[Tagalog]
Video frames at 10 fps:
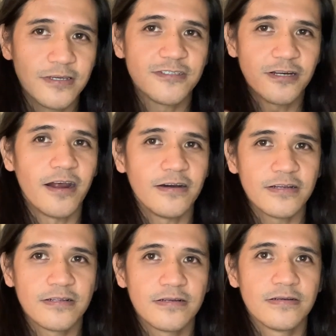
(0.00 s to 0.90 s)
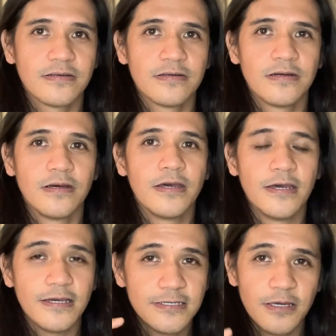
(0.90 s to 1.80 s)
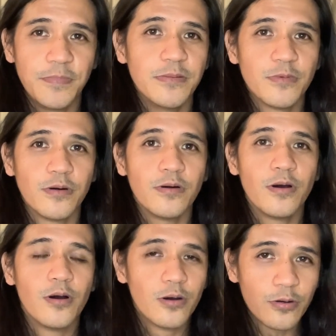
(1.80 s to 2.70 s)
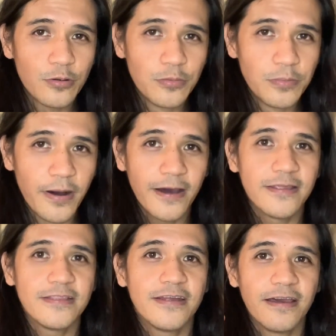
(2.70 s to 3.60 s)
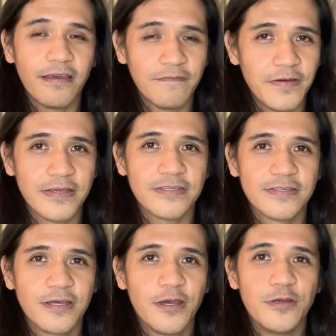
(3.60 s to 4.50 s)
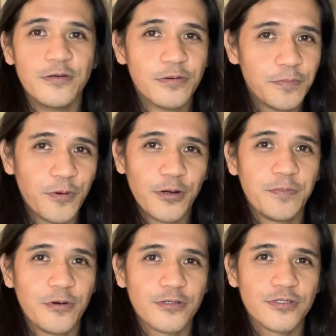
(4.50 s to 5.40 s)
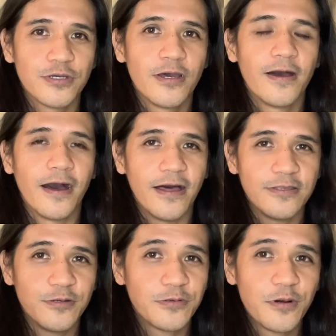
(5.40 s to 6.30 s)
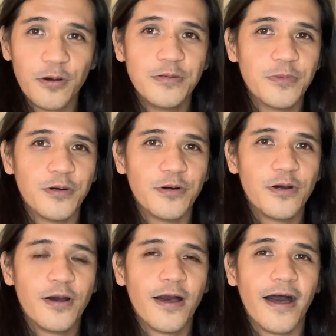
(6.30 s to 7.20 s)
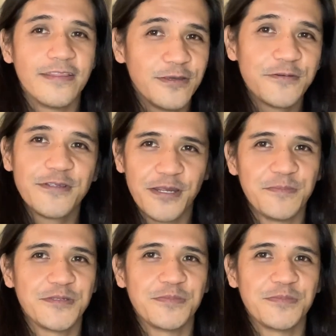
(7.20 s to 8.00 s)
struck, isipin mo kung bakit ka nag-invest, yung purpose at yung goal mo at yung dreams